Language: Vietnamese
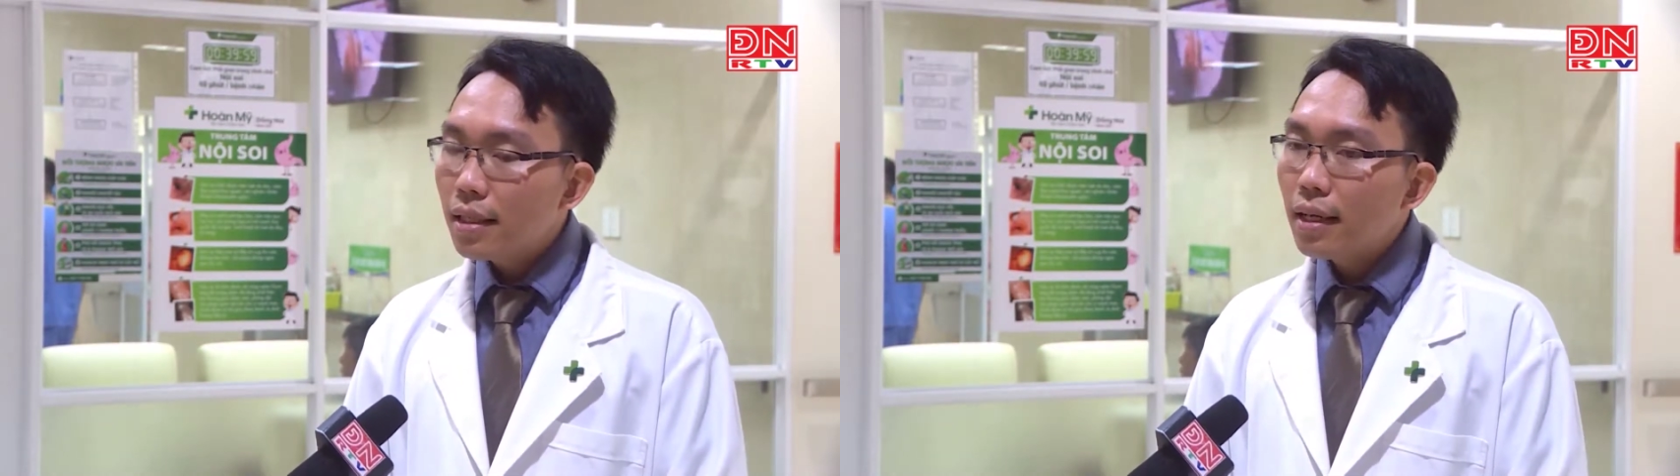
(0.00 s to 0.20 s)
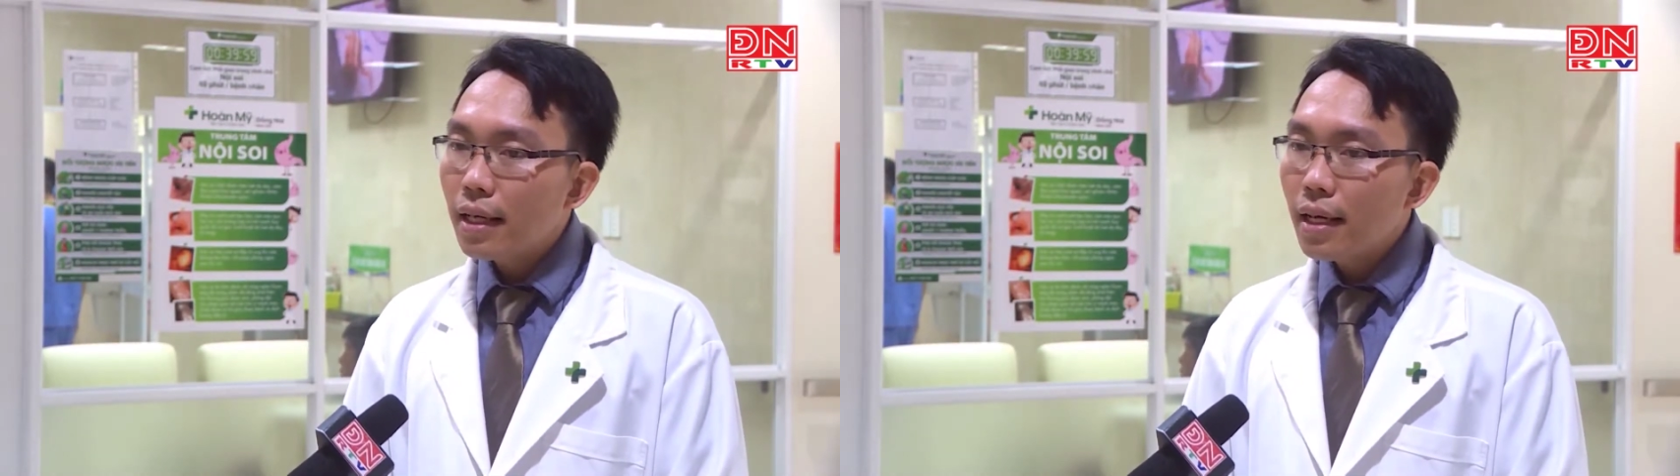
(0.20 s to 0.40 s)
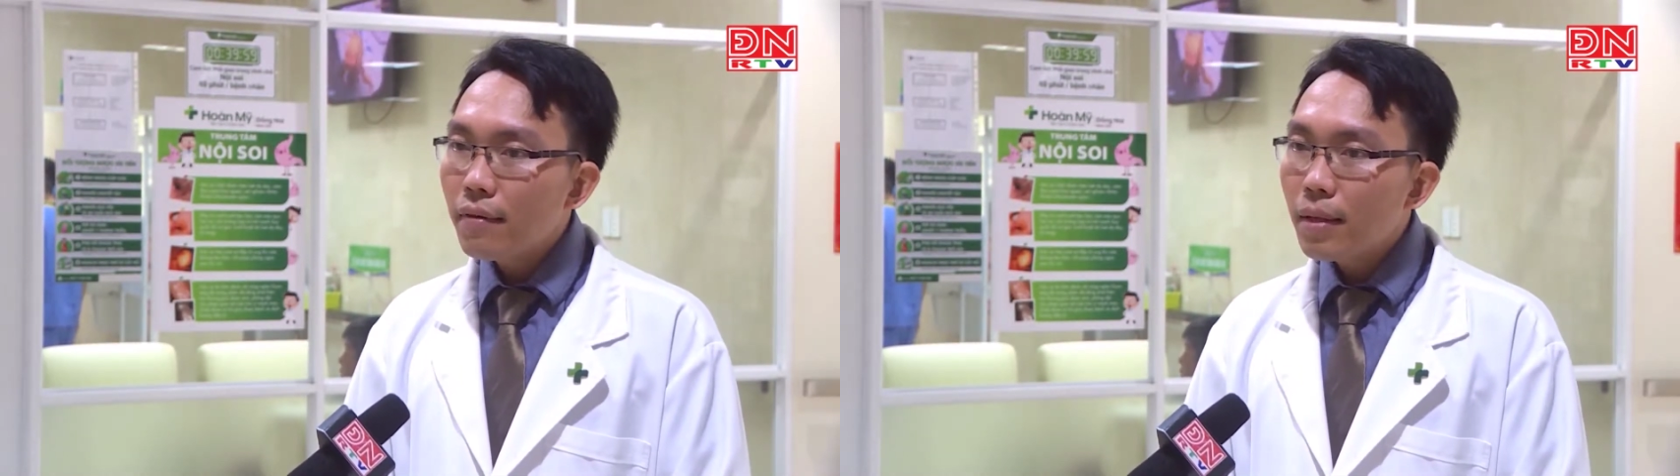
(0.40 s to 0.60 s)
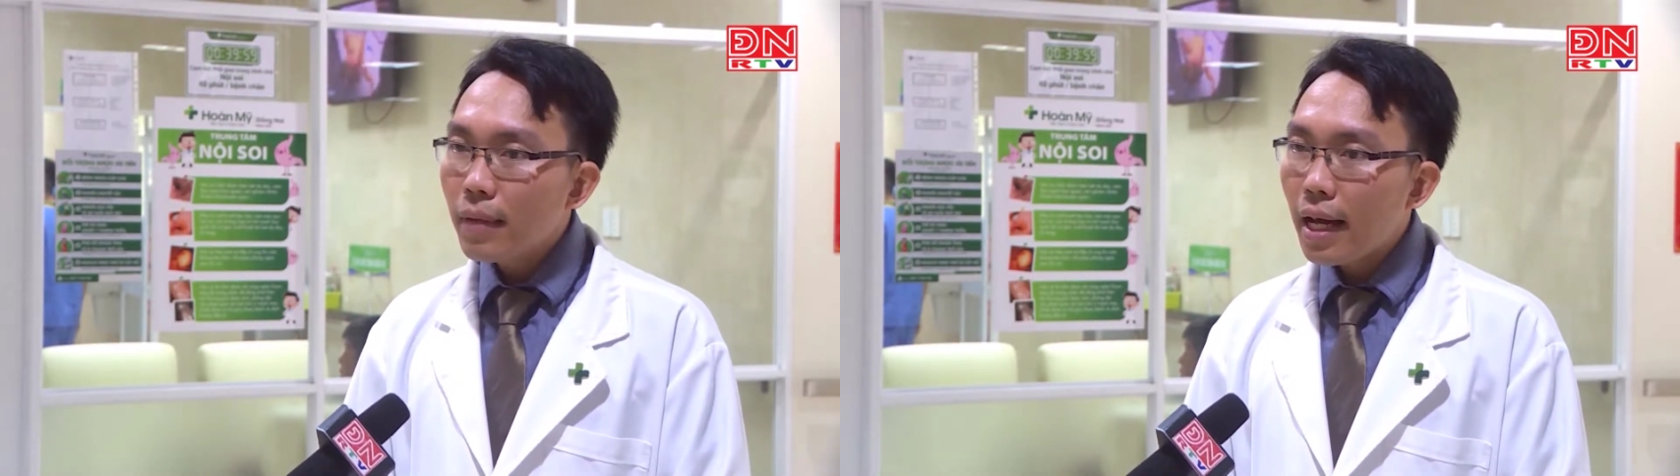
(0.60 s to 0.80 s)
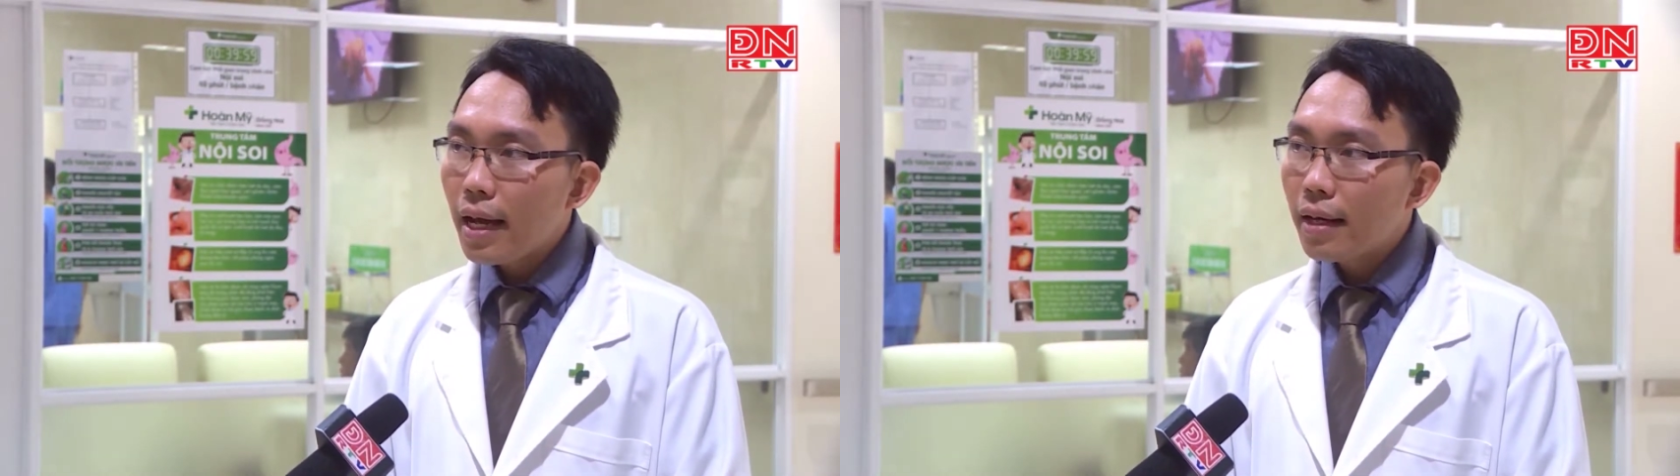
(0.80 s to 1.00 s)
thì khi viêm
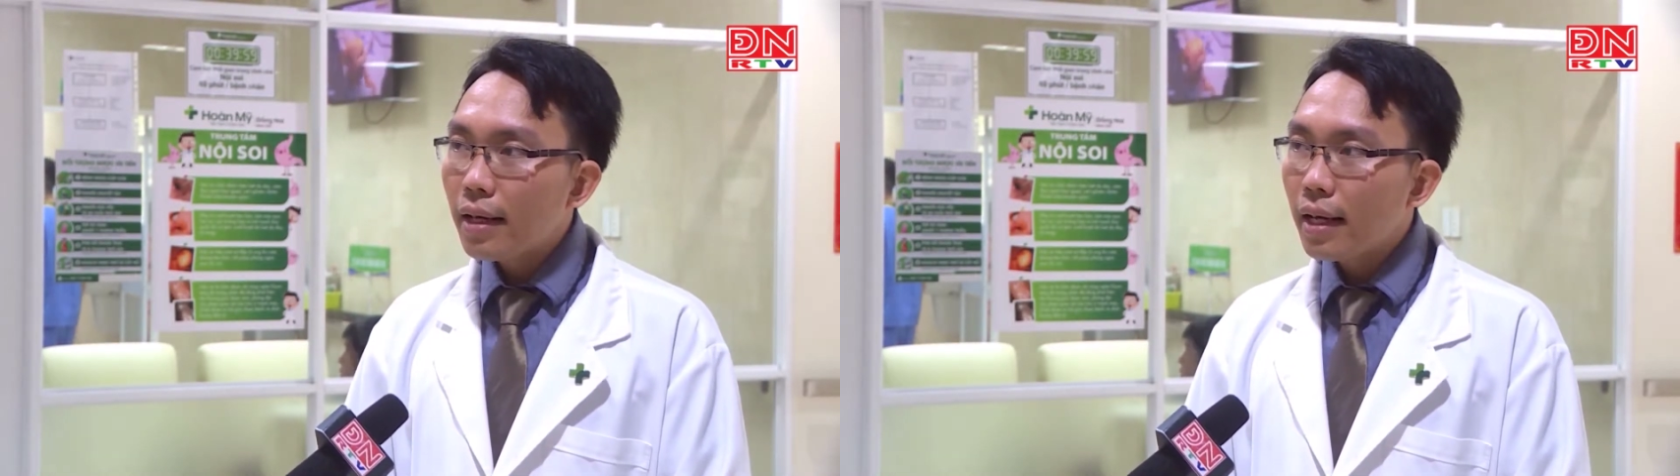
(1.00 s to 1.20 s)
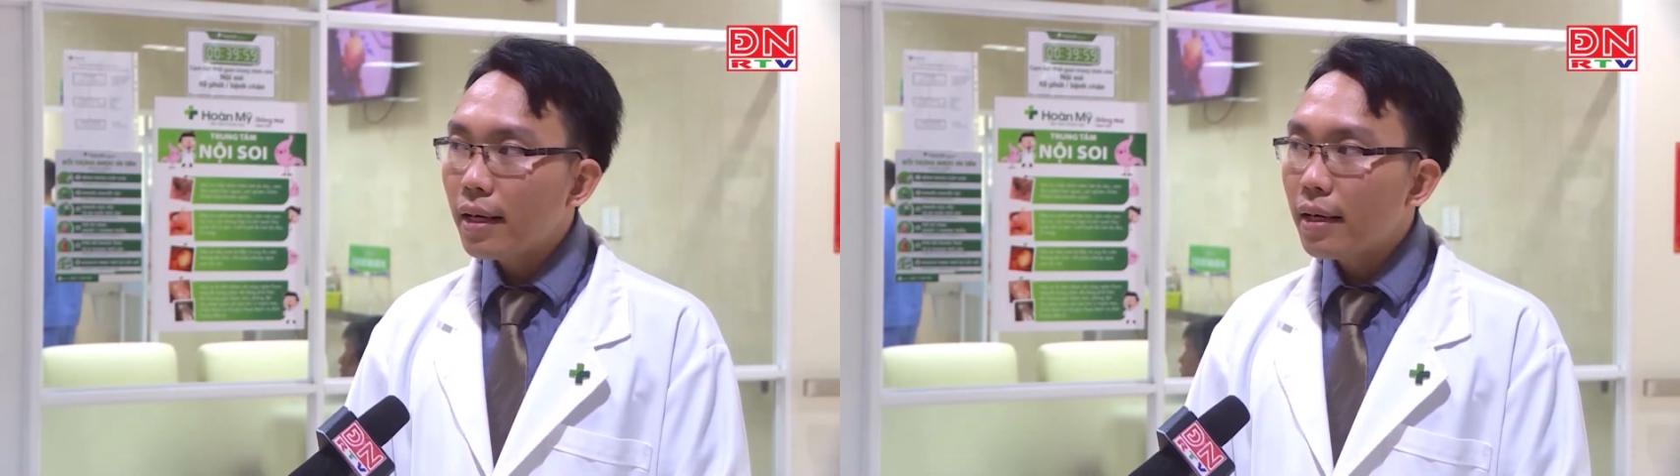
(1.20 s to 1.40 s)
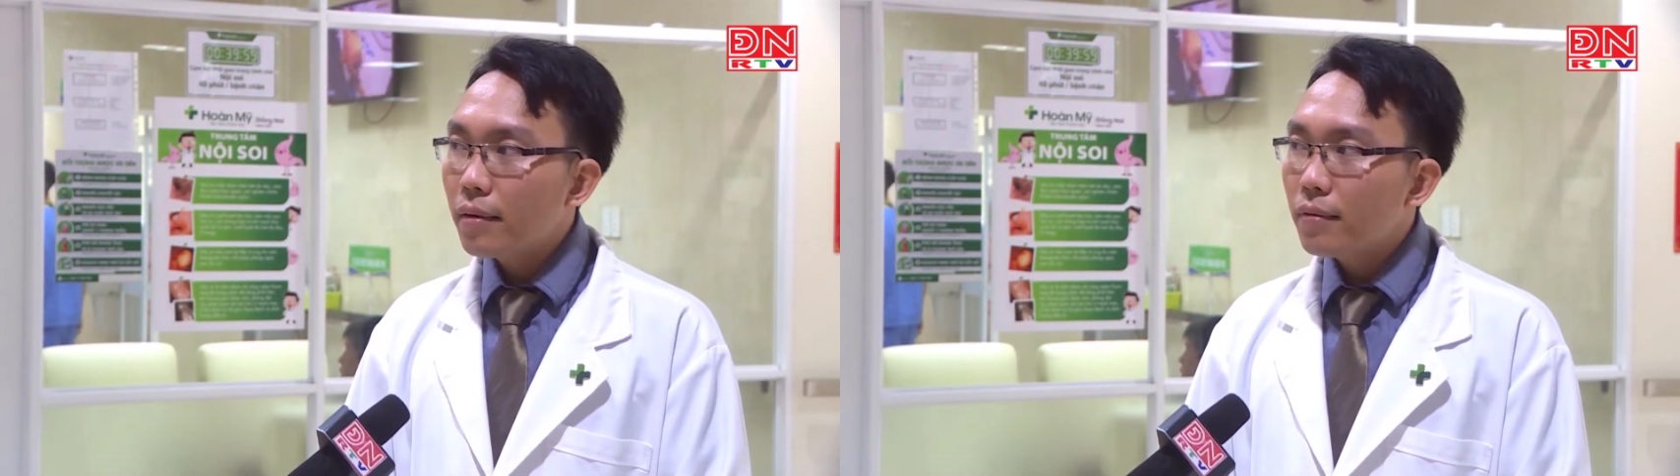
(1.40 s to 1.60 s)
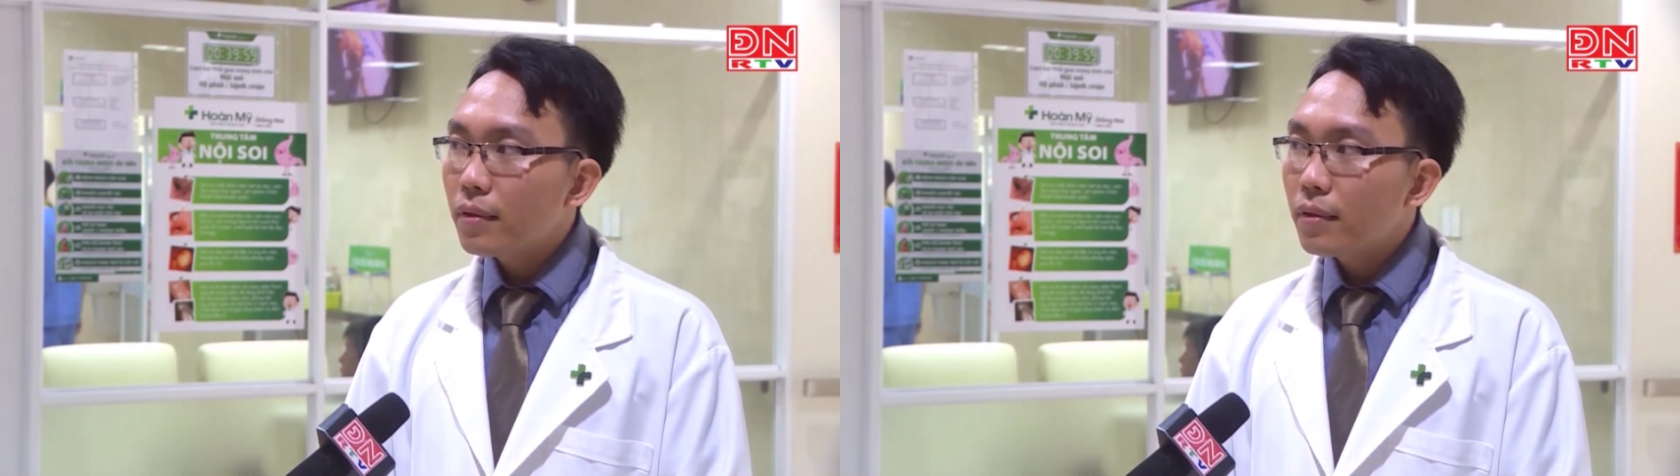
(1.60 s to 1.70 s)
gan này